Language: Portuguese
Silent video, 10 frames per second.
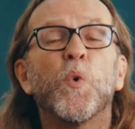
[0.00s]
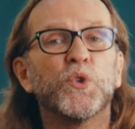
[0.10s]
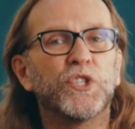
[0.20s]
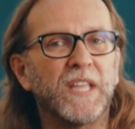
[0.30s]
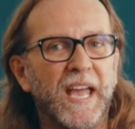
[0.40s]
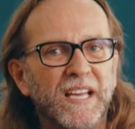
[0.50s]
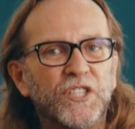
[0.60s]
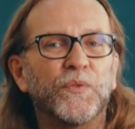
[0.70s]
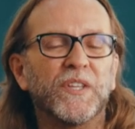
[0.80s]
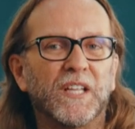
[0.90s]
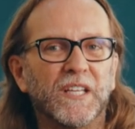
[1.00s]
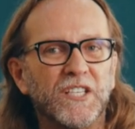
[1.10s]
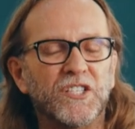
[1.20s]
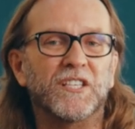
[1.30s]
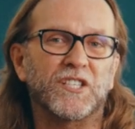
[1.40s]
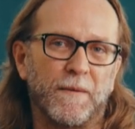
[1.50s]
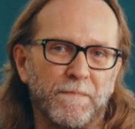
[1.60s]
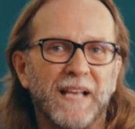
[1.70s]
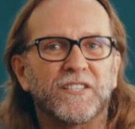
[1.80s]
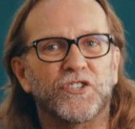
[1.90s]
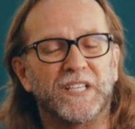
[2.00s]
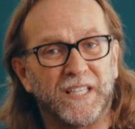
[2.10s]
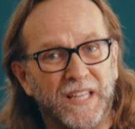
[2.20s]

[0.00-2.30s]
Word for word: os 10 finalistas rapazes e